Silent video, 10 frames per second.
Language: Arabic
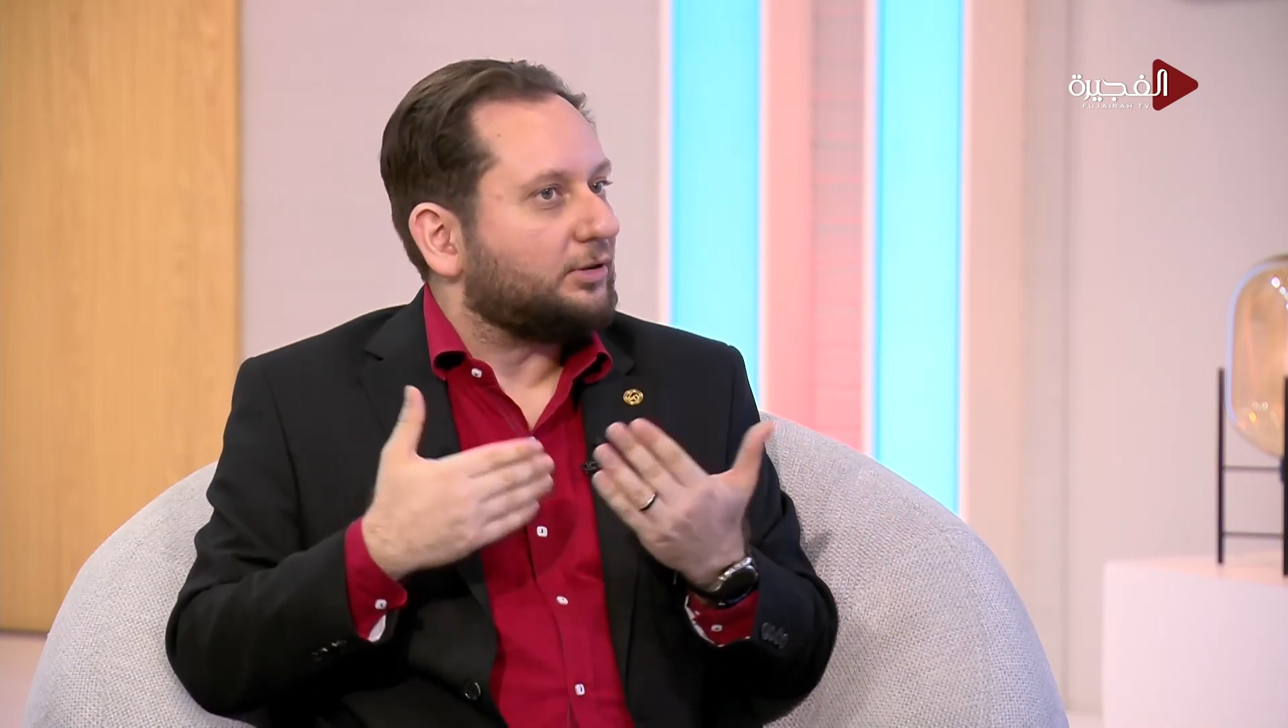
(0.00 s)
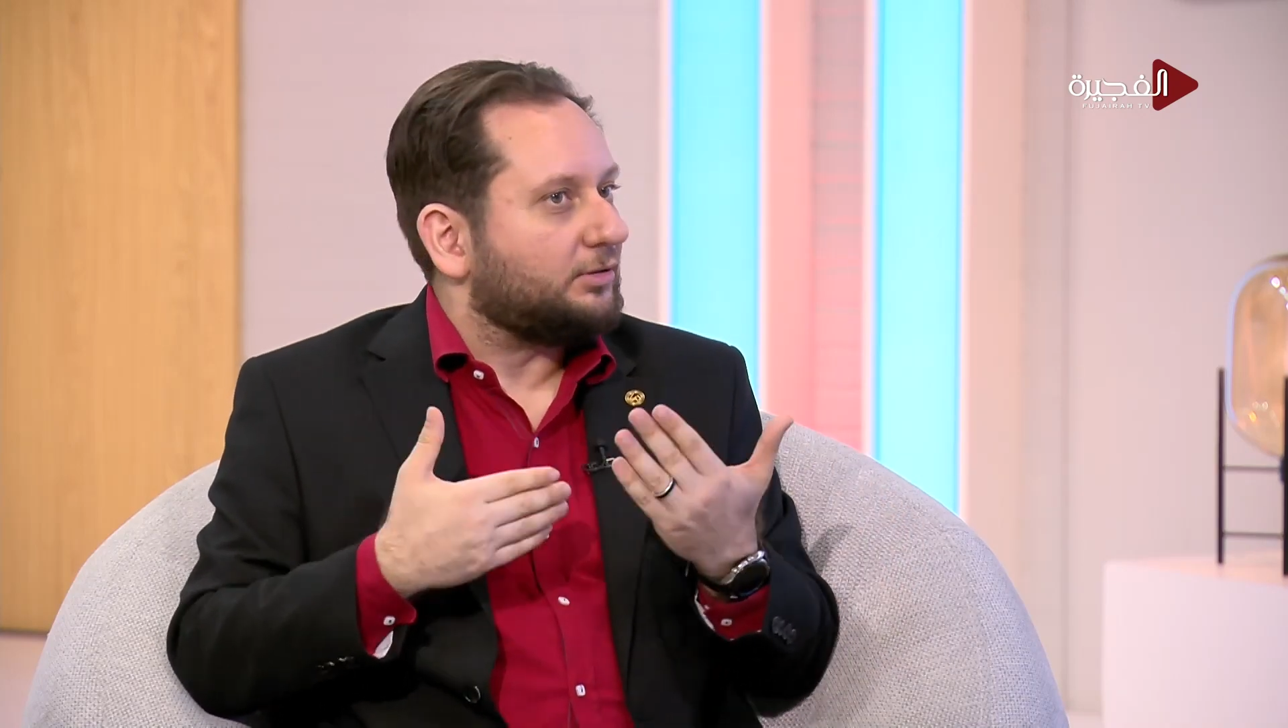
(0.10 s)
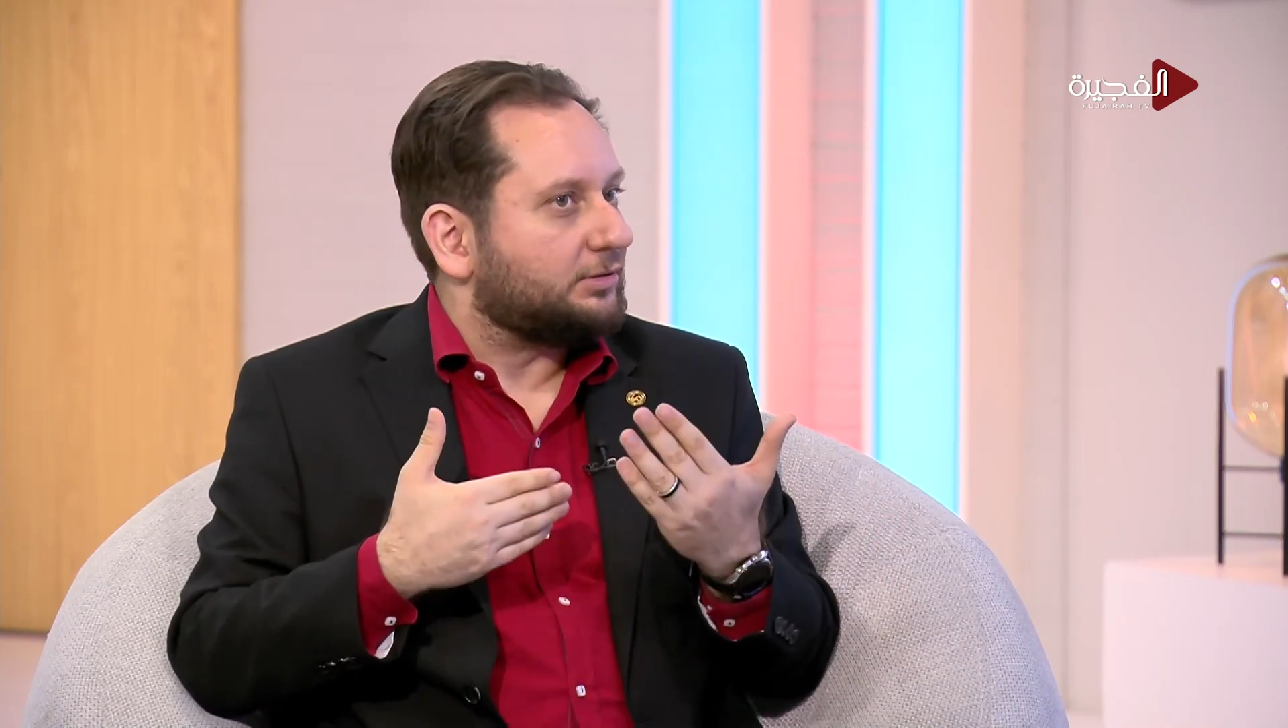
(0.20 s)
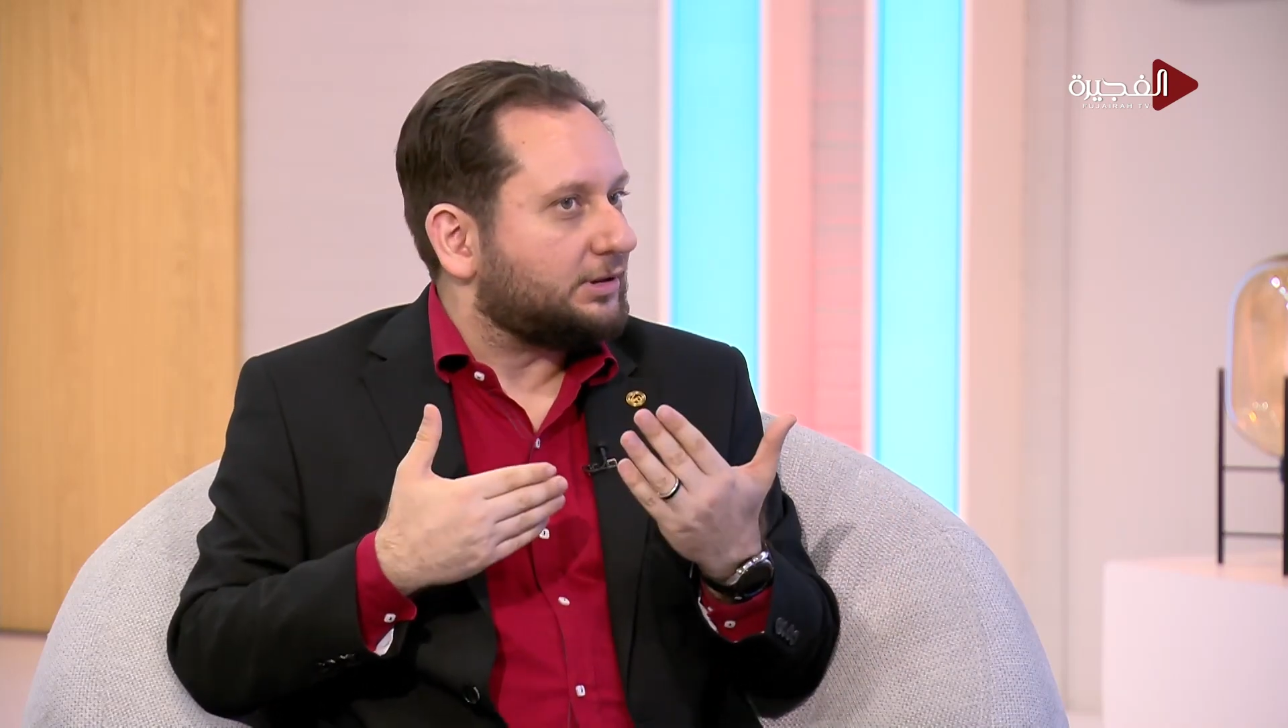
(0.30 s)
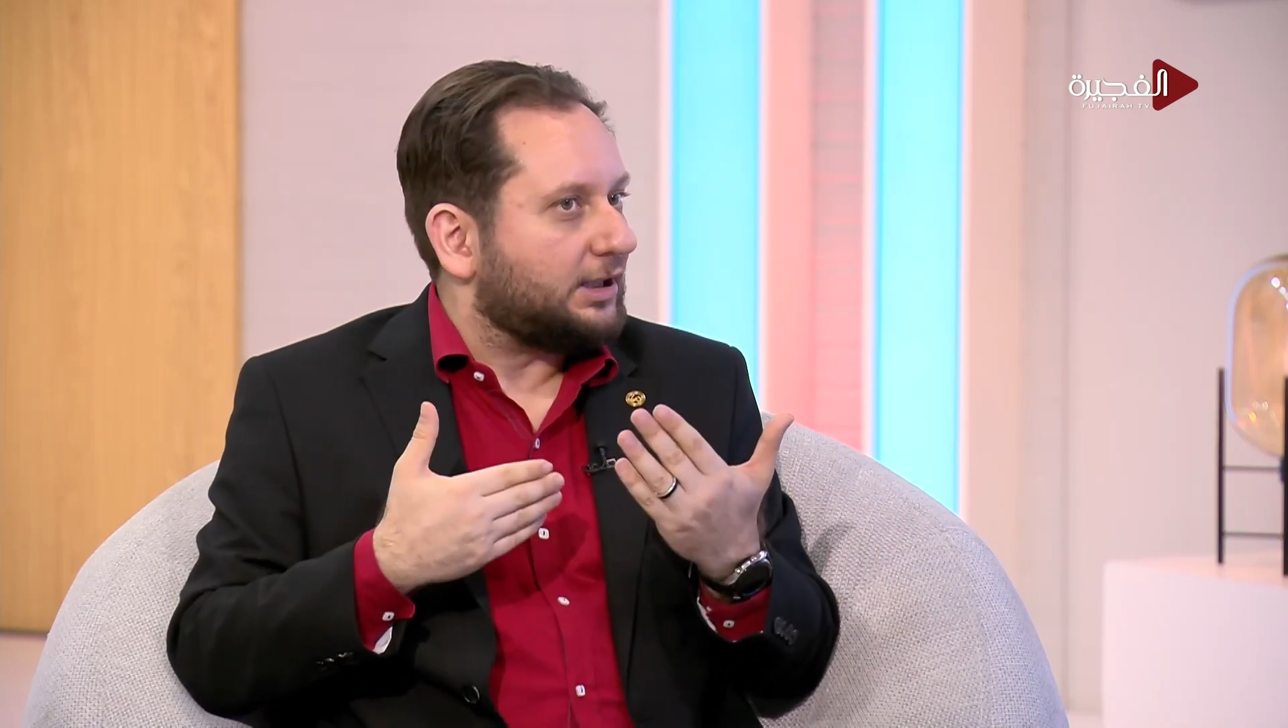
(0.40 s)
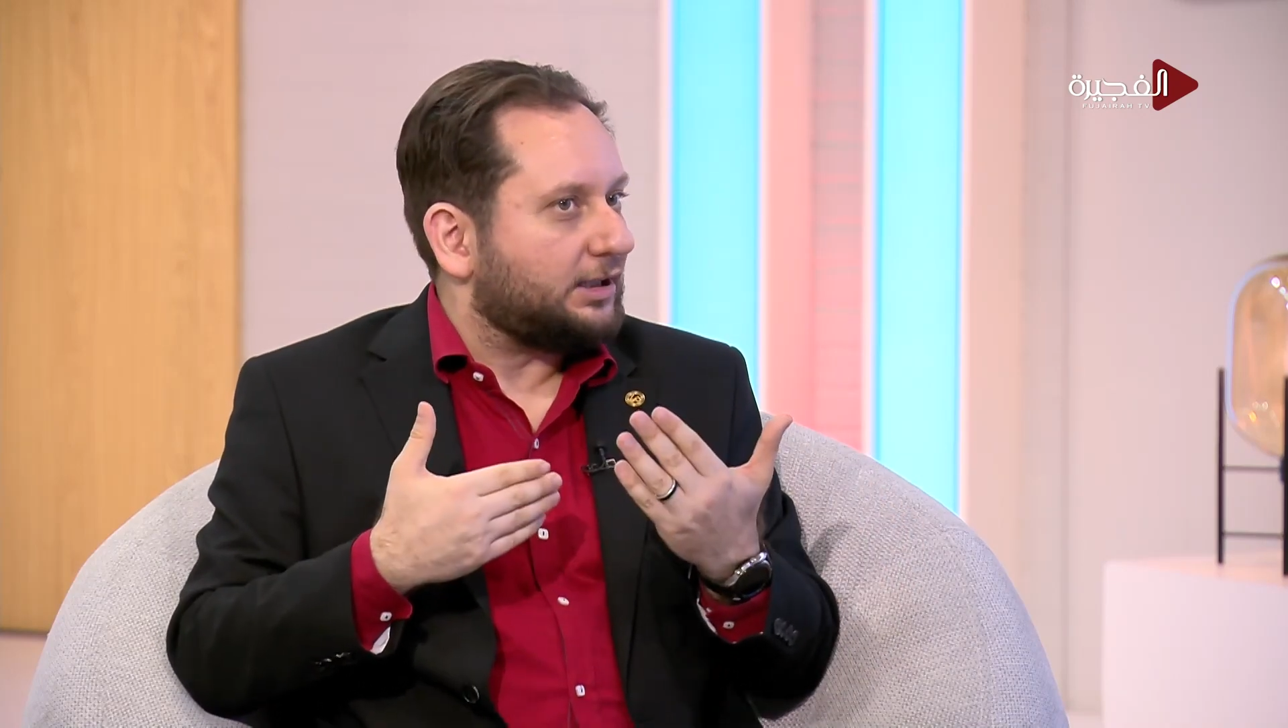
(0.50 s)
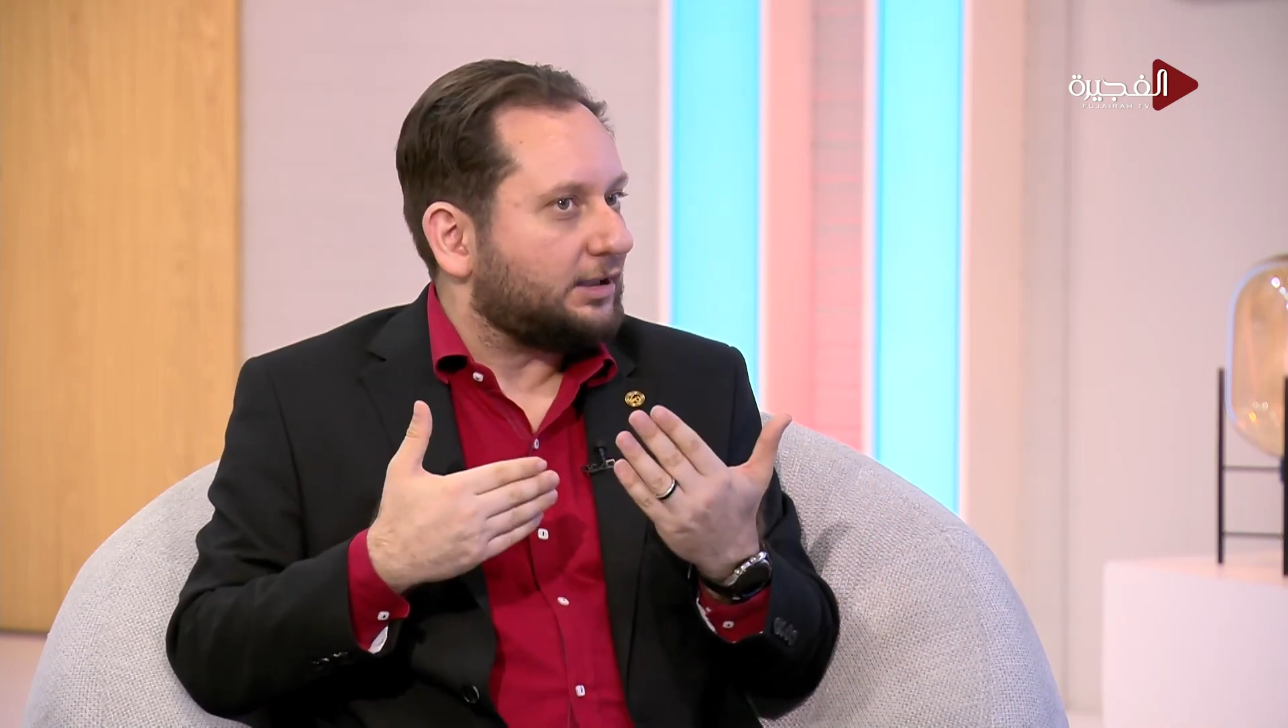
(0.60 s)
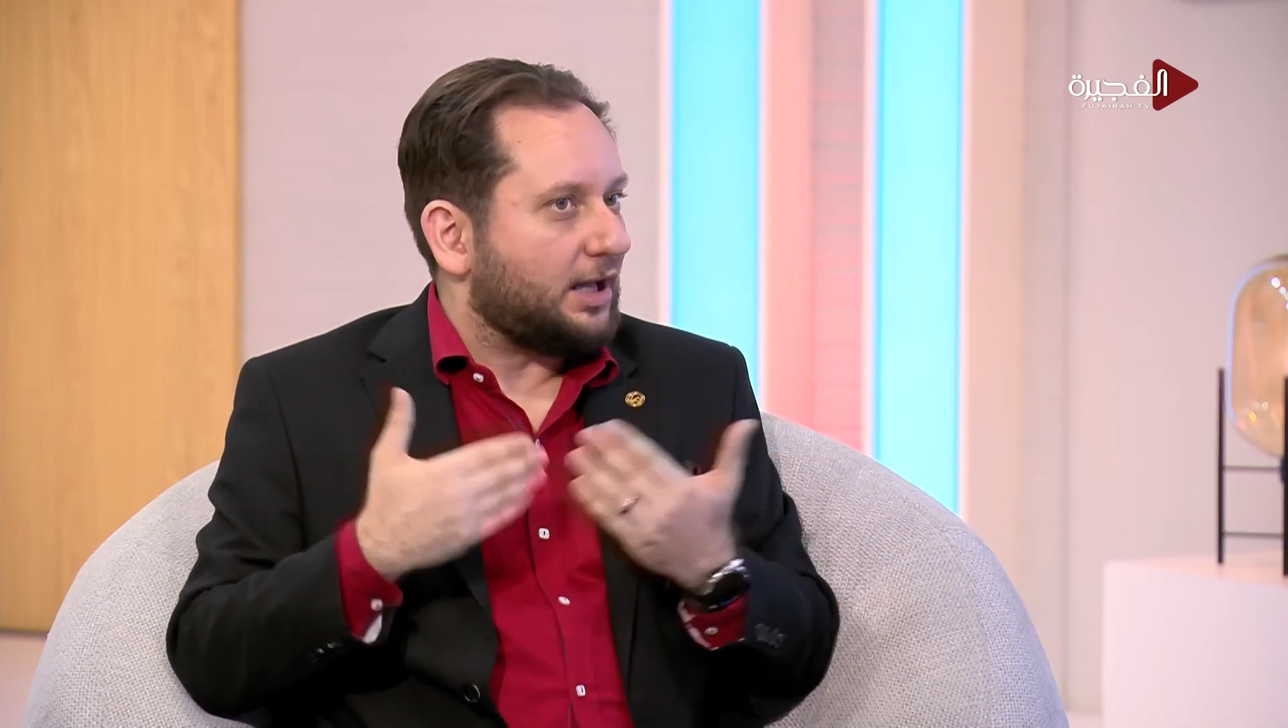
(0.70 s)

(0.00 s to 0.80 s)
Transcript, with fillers: انه انت